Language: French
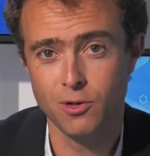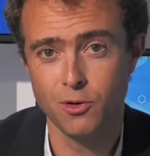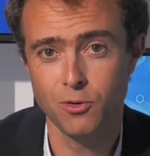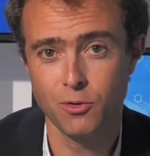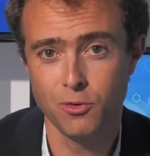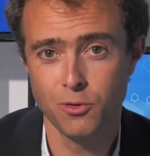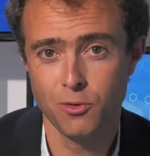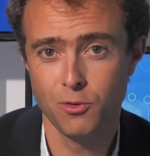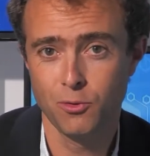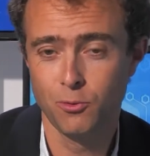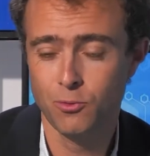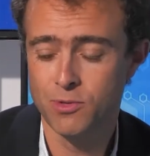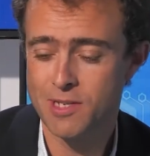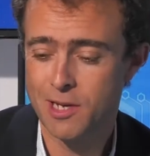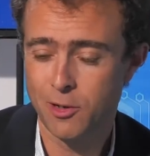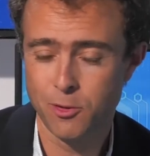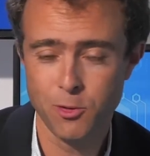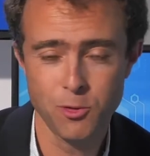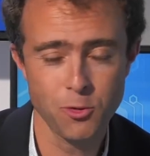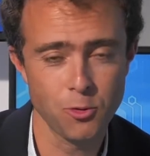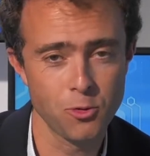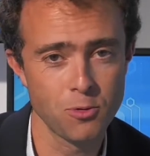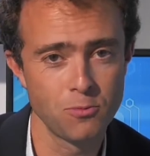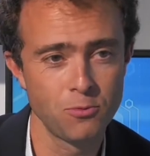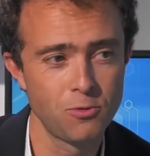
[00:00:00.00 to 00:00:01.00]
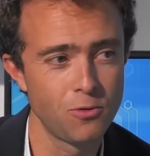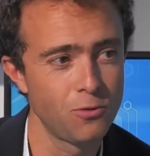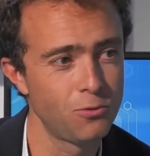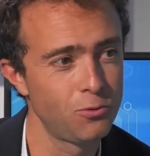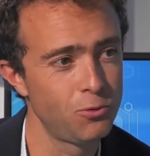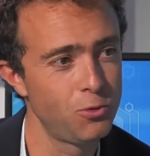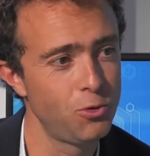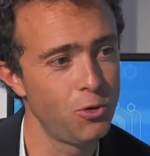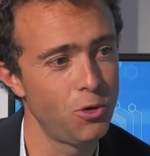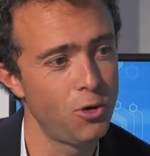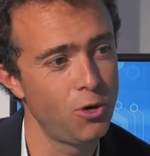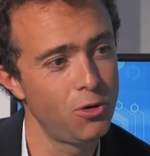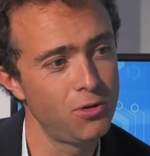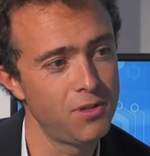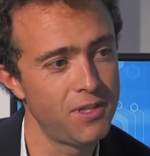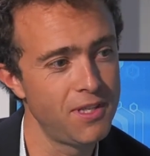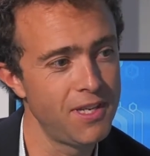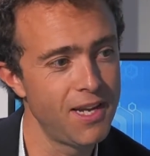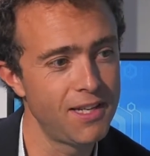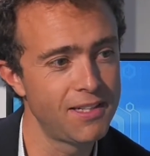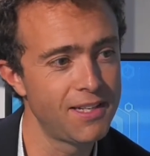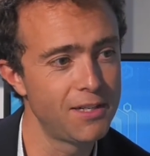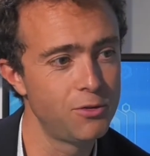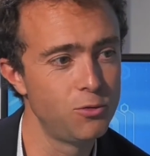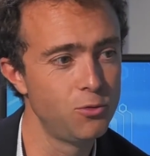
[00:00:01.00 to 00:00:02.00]
Que nous accueillons comme convenu Aude
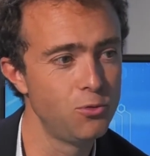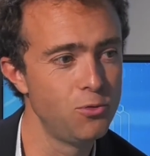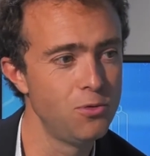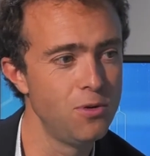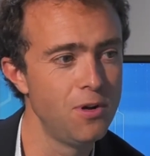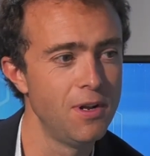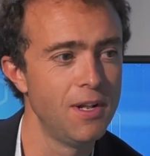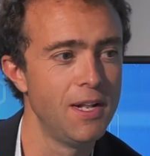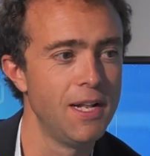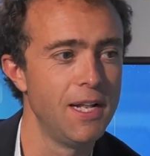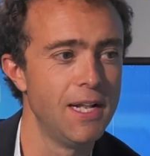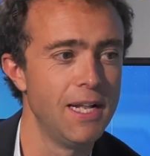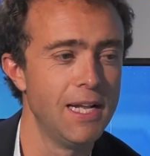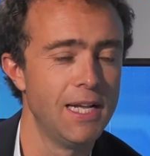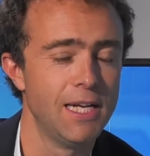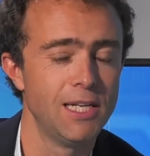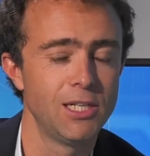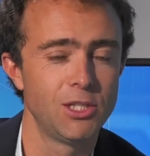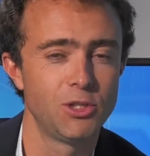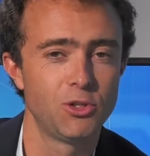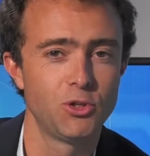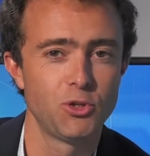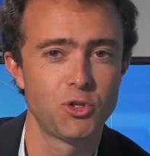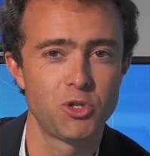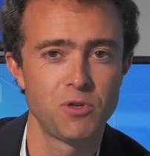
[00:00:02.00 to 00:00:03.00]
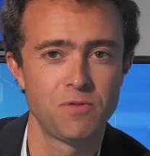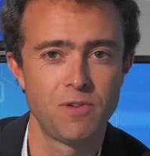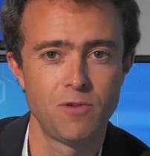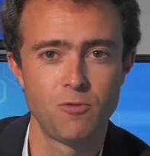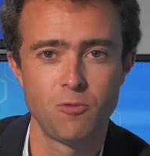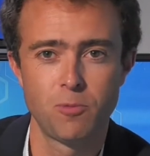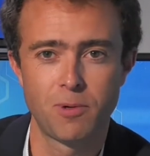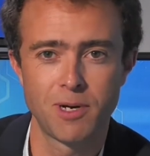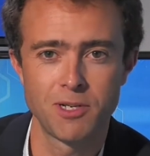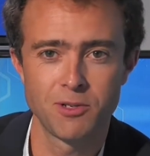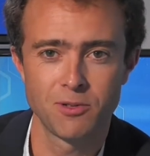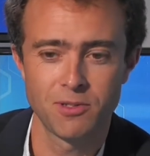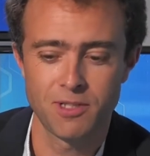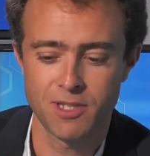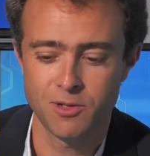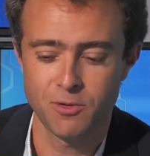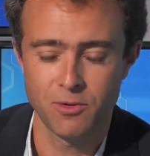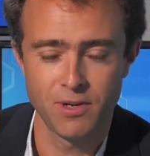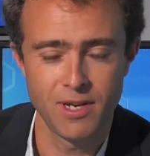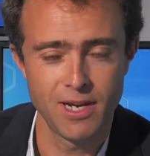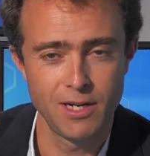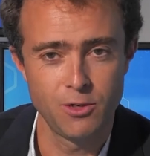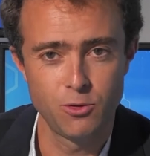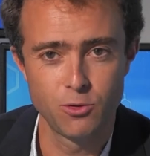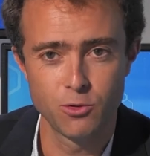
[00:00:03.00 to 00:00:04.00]
Niadanou, que je vais vous présenter
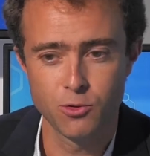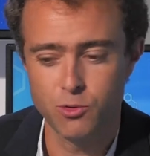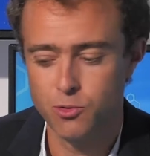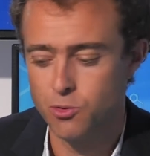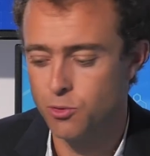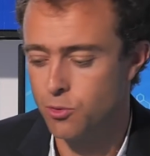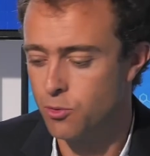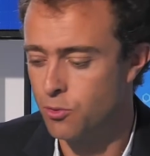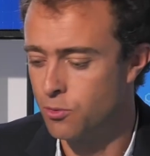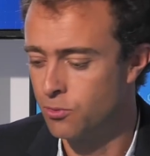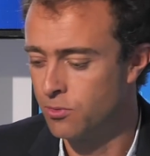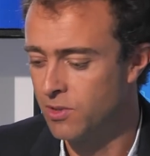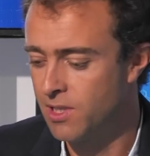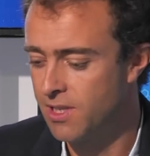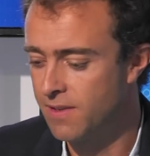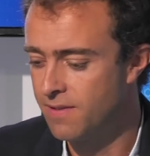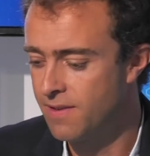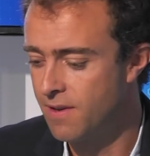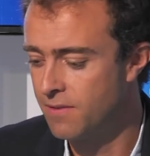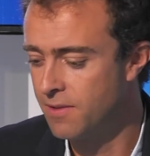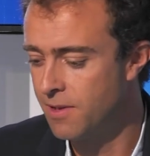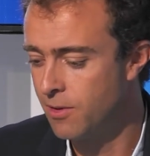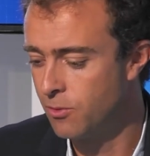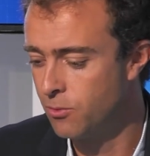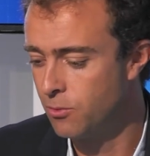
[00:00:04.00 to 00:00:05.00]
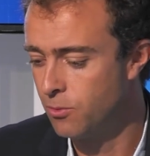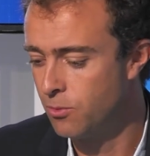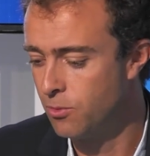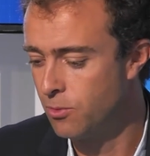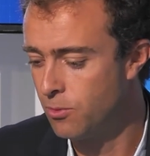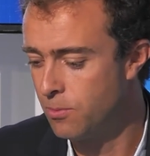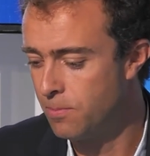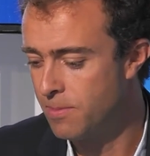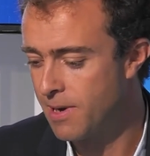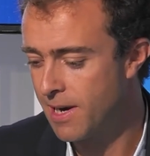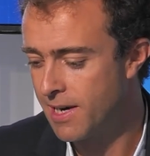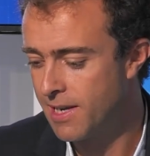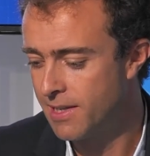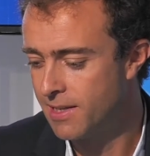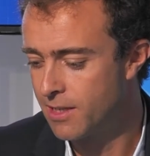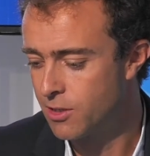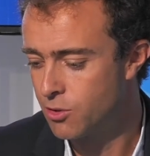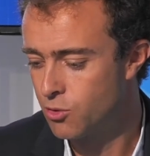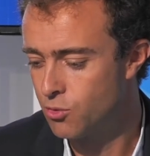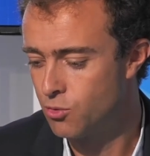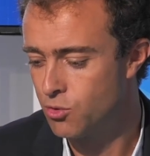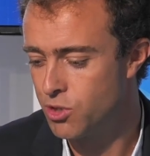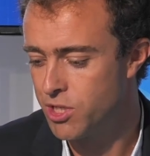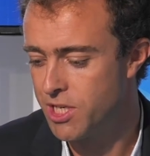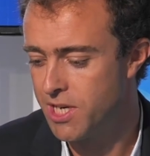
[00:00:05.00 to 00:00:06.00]
en quelques secondes, qui va venir nous parler d'un
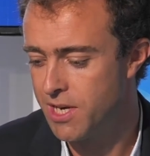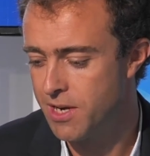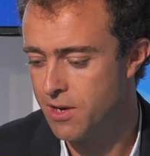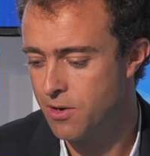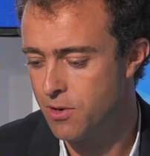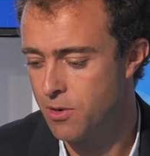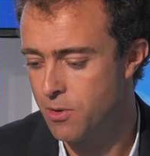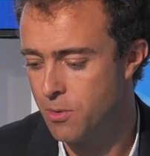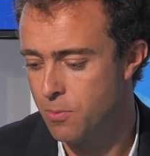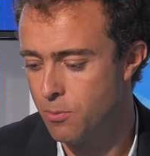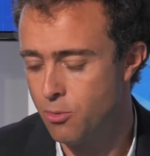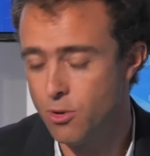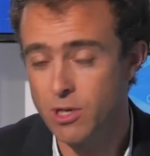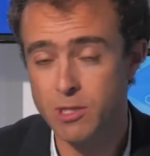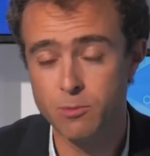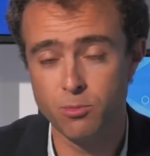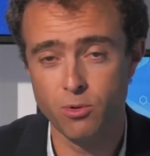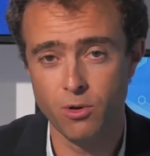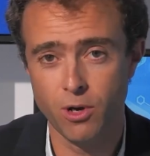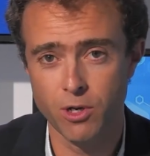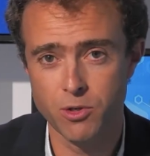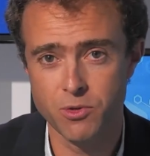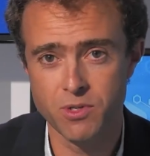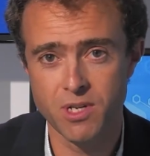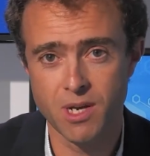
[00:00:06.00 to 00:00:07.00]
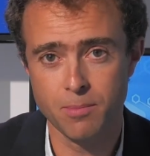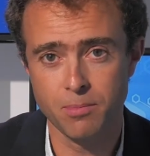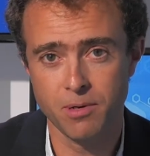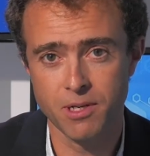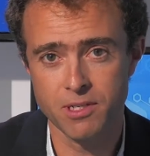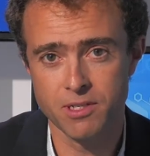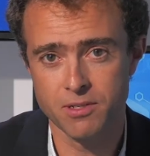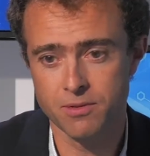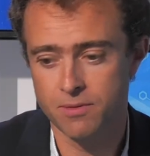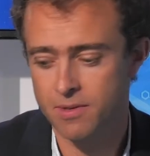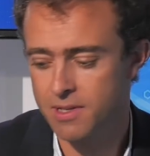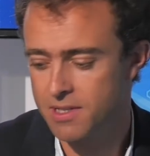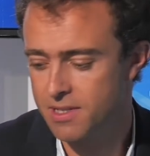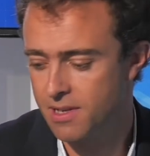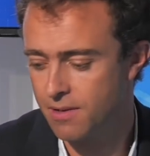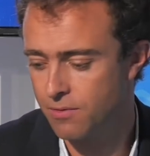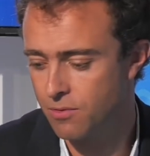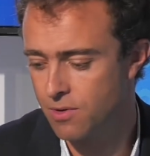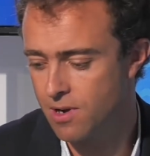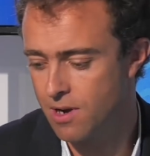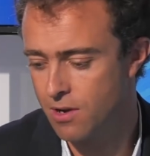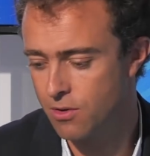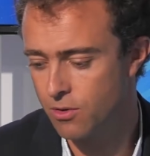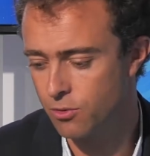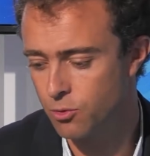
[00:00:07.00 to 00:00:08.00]
sujet euh, peu exploré jusqu'à présent, à
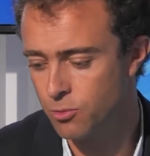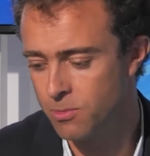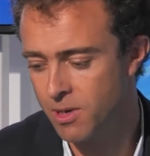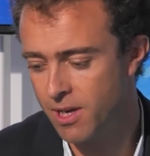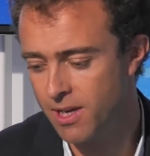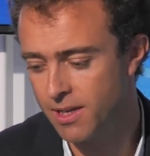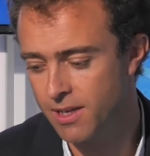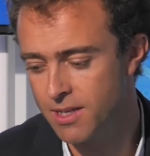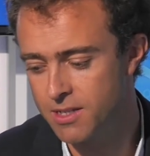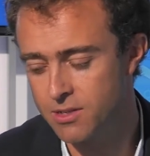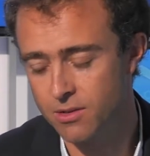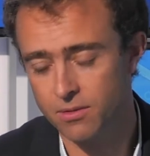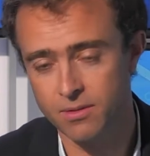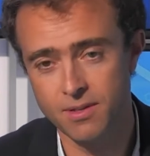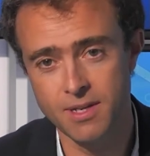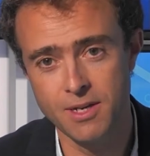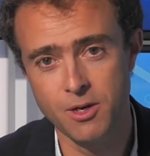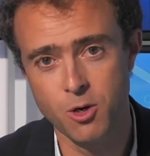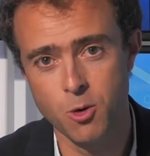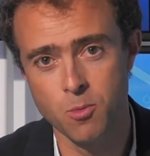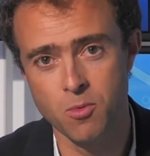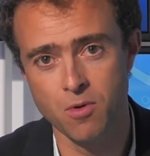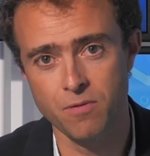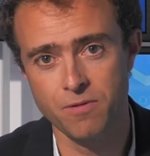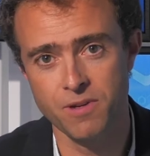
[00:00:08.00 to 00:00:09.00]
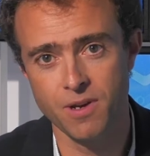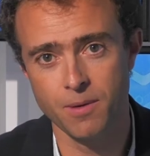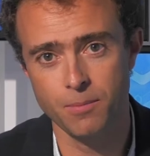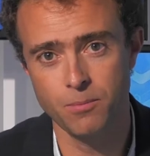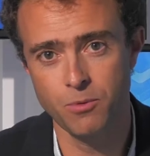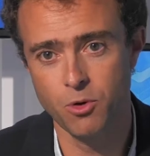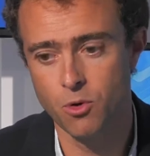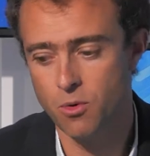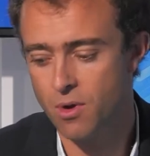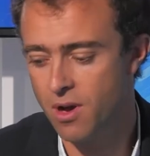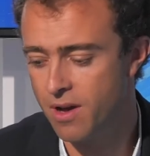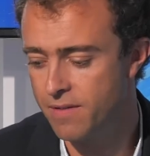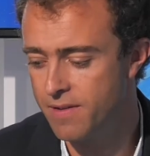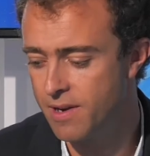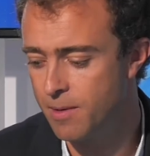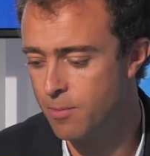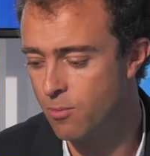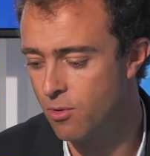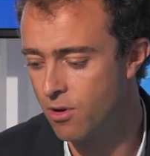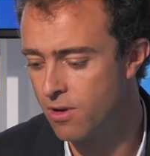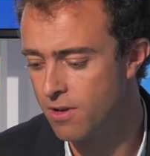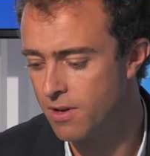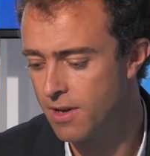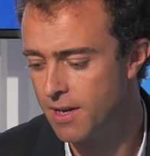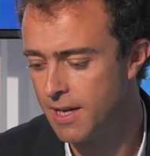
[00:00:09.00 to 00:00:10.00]
savoir euh, numérique et santé, comment faire mieux avec
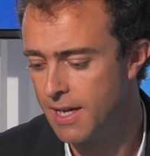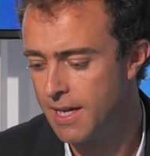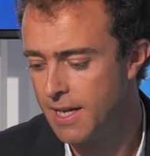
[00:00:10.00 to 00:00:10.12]
moins.